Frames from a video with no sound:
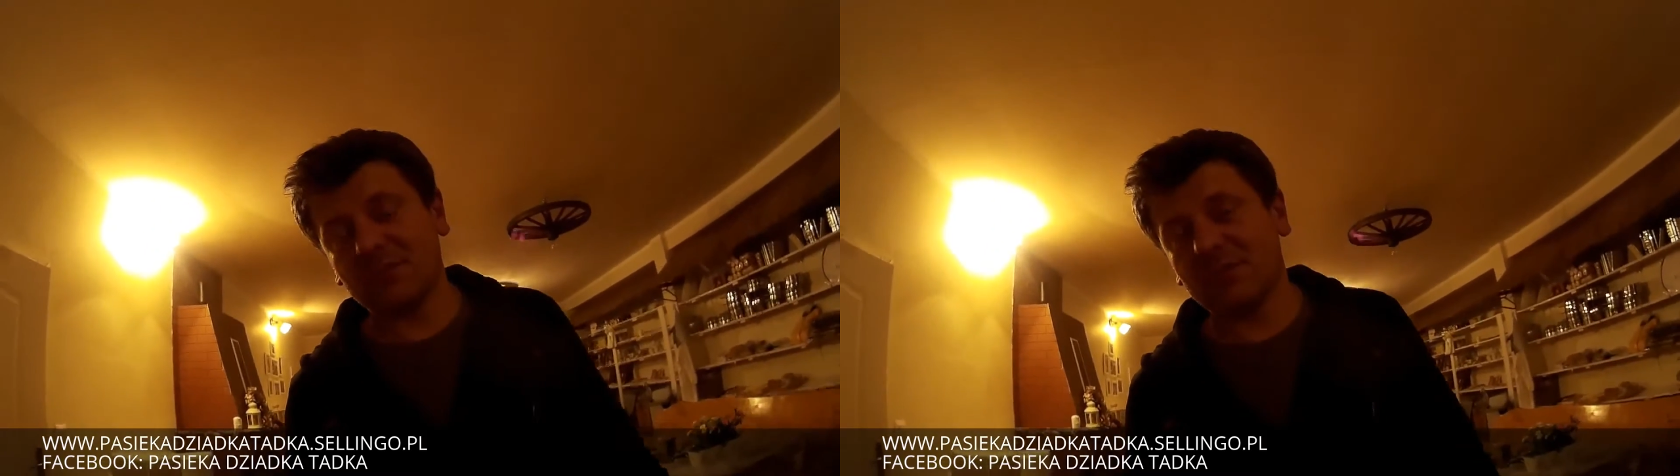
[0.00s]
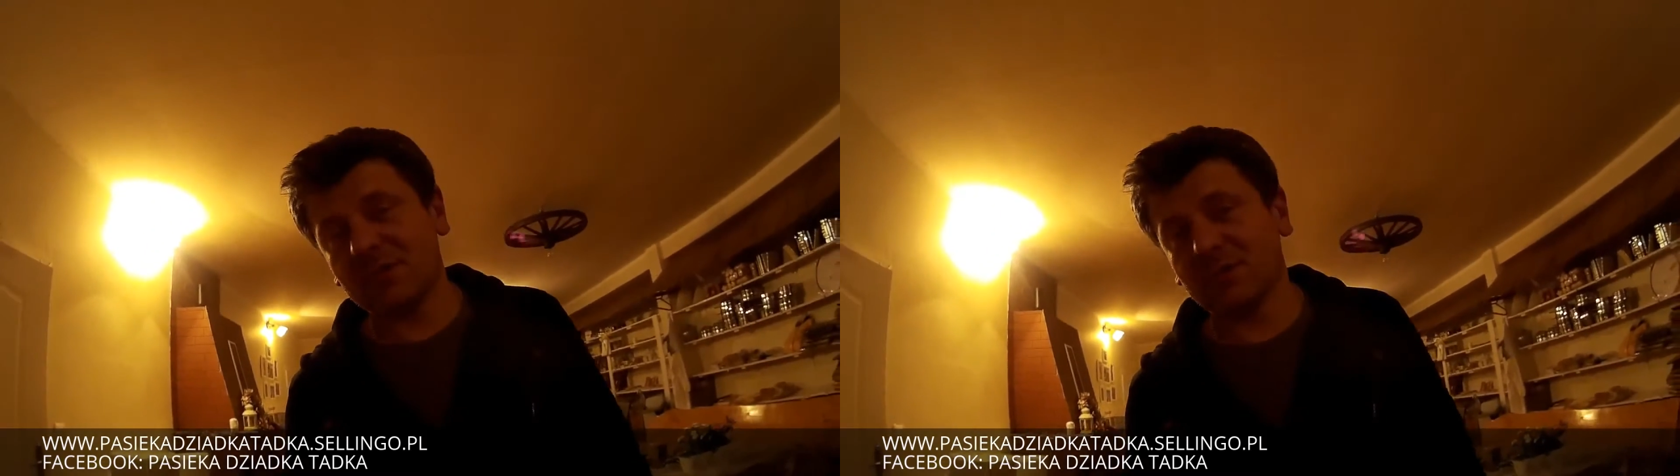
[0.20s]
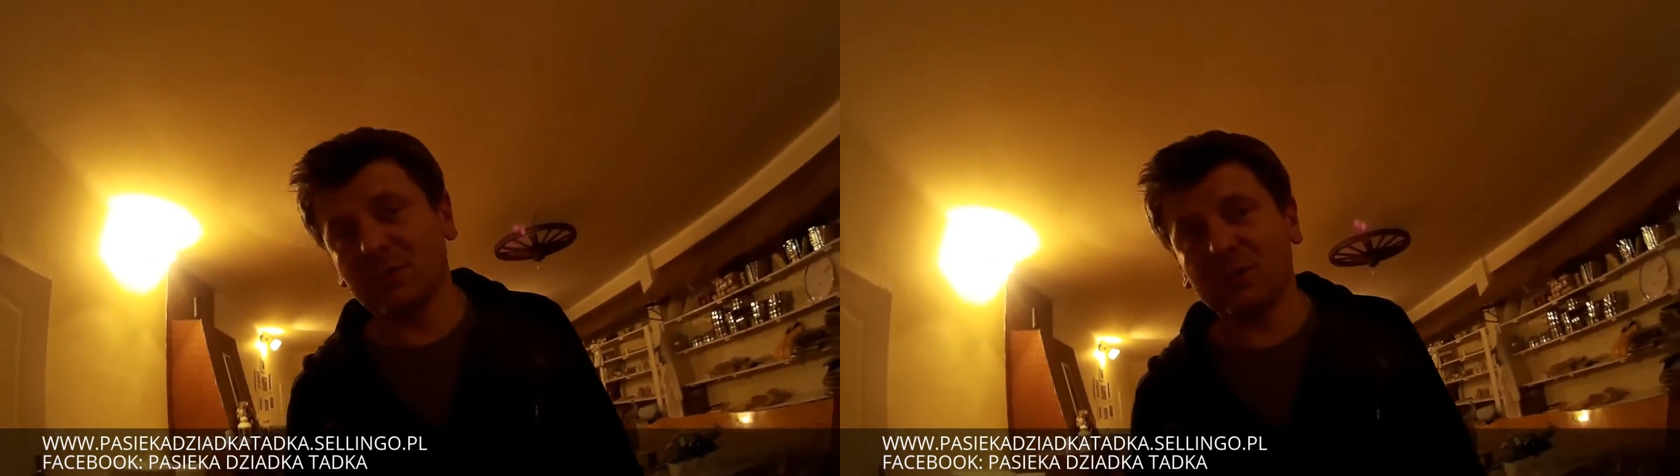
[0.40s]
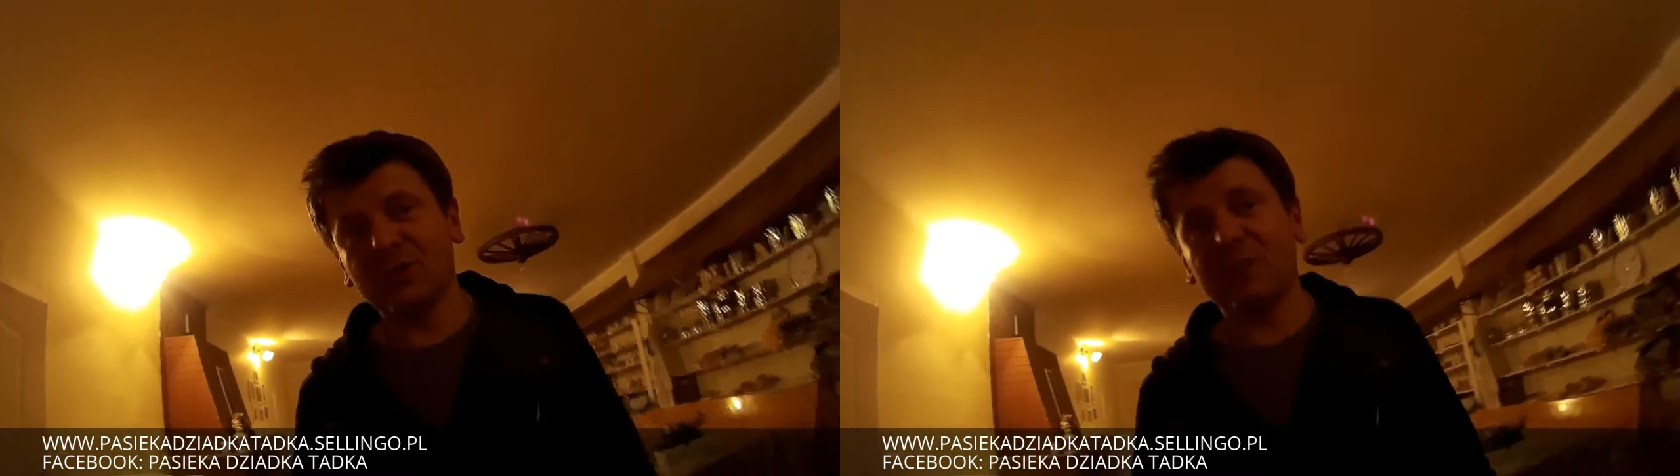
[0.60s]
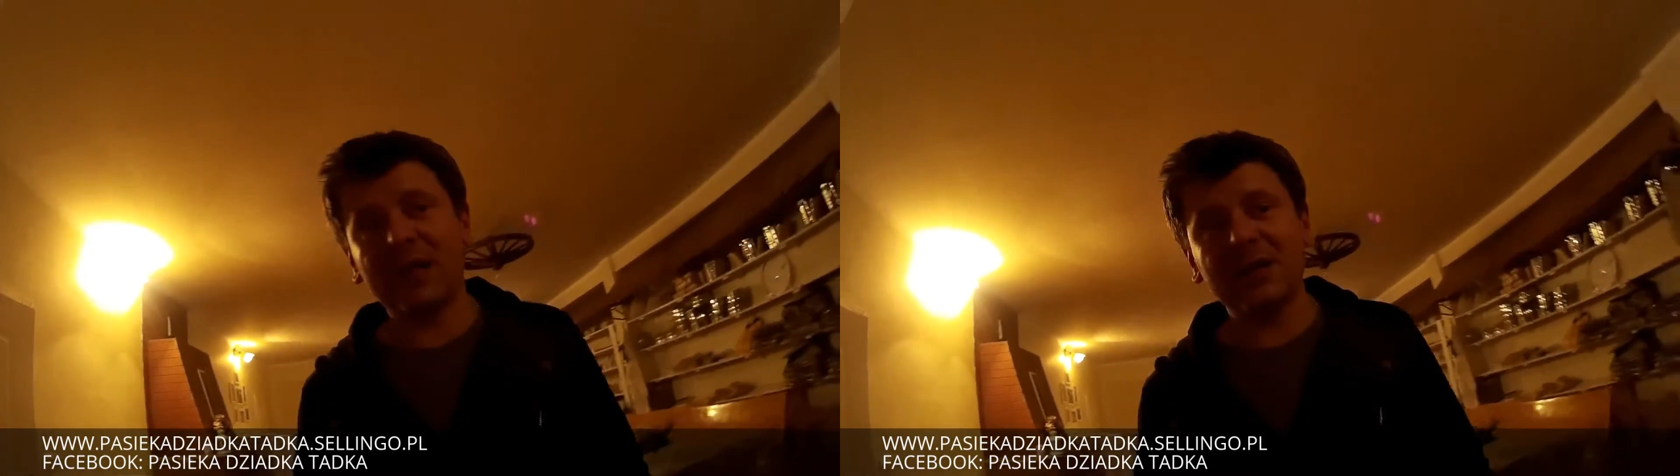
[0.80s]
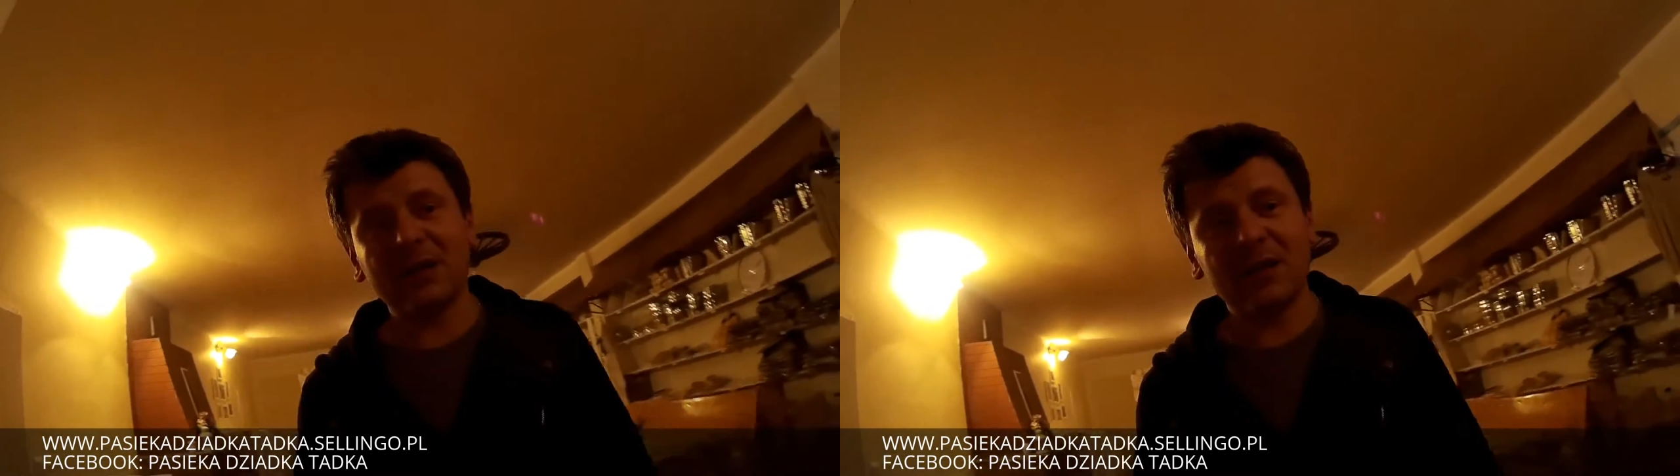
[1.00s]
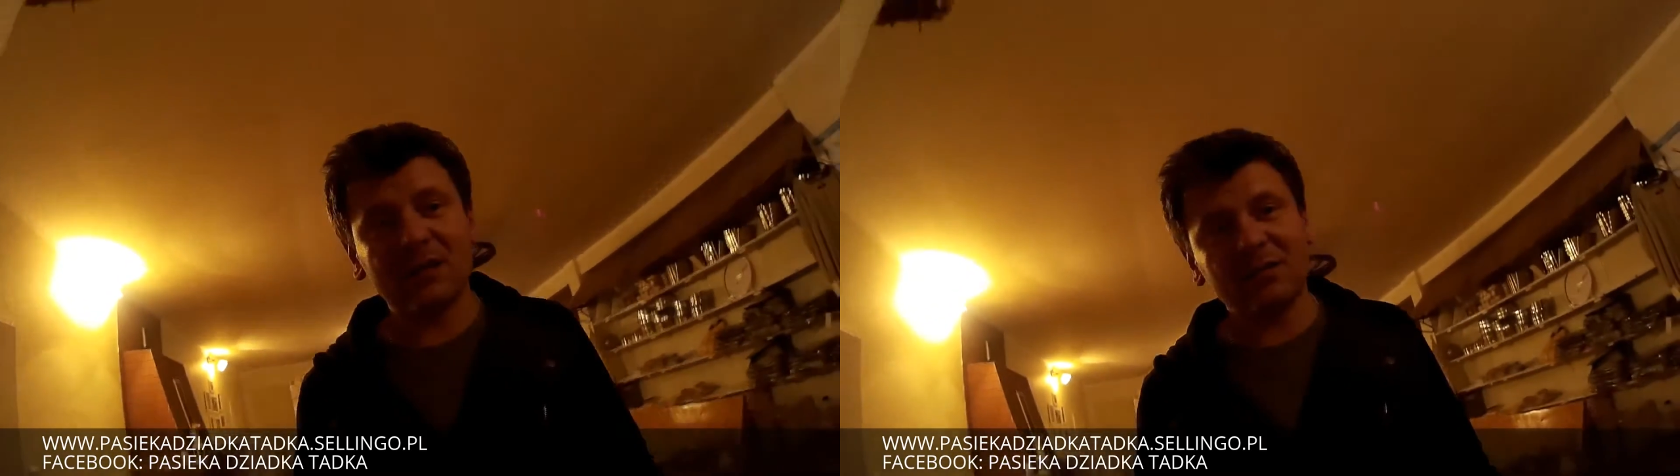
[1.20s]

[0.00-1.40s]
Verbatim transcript: są to miodobrania,